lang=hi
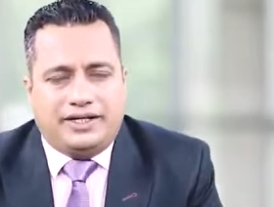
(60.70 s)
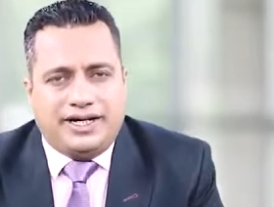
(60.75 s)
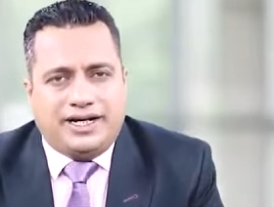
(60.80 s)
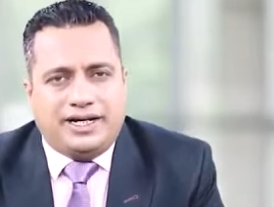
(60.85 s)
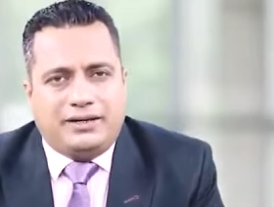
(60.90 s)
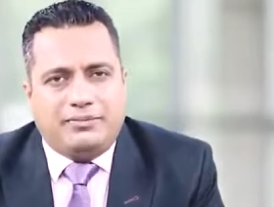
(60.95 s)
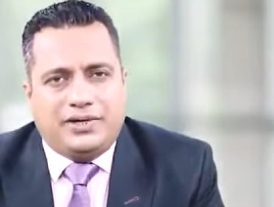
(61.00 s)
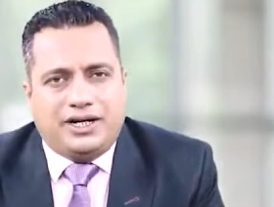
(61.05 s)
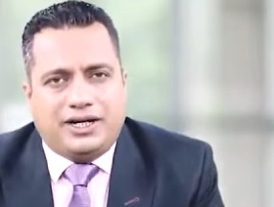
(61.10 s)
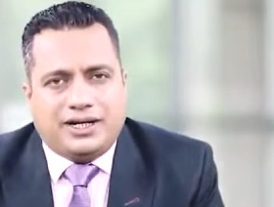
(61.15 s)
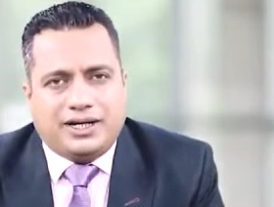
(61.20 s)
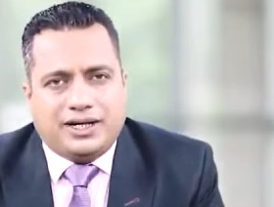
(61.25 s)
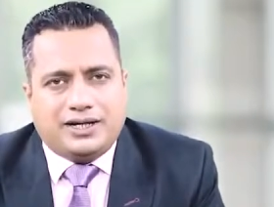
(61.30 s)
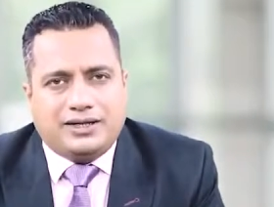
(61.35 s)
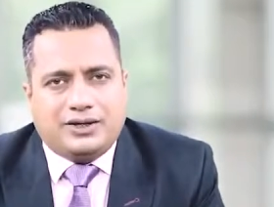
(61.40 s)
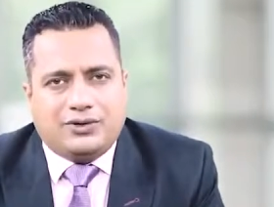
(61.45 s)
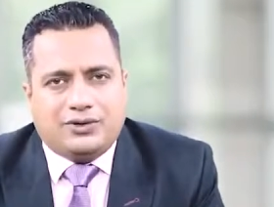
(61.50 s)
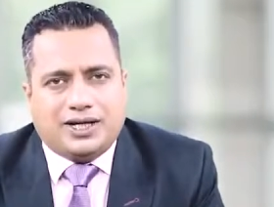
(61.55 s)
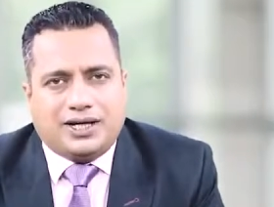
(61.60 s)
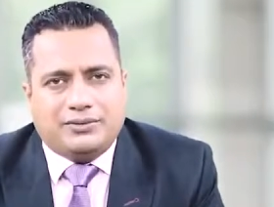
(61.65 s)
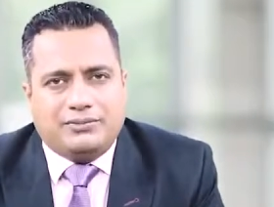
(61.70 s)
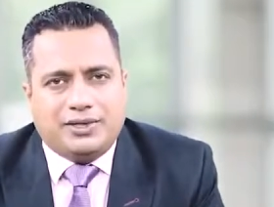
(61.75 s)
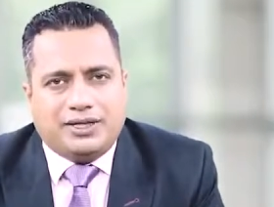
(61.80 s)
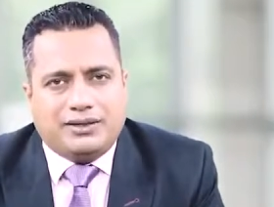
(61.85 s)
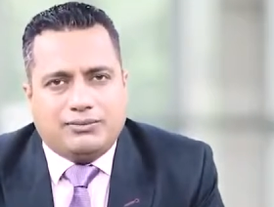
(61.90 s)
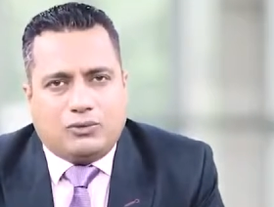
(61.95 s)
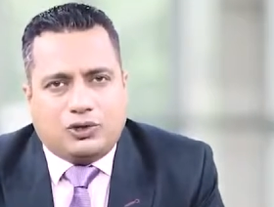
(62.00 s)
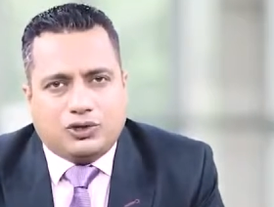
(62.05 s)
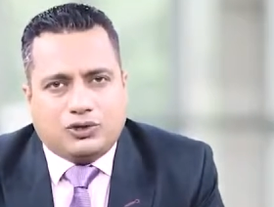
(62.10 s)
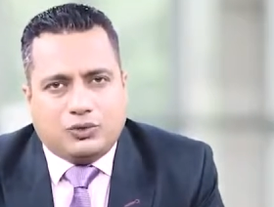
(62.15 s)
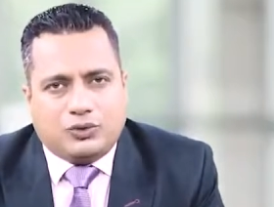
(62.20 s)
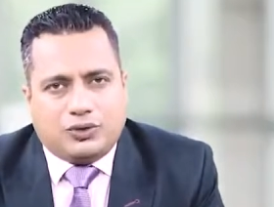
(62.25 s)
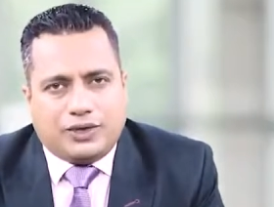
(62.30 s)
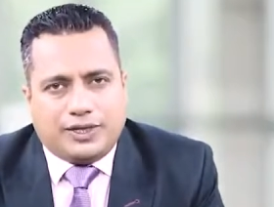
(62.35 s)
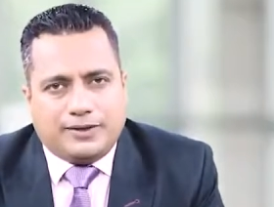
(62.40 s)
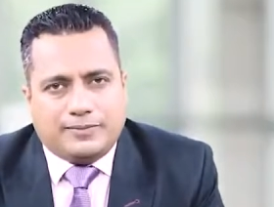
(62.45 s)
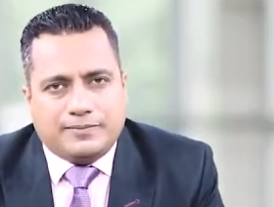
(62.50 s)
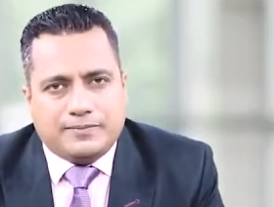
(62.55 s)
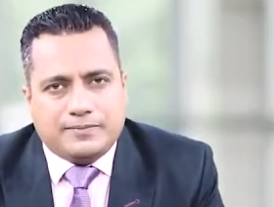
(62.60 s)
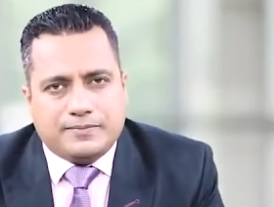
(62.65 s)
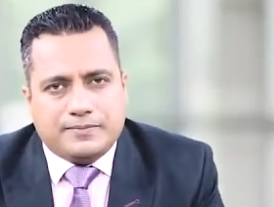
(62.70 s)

डेढ़ मिनट के अंदर उस आदमी की मौत हो गई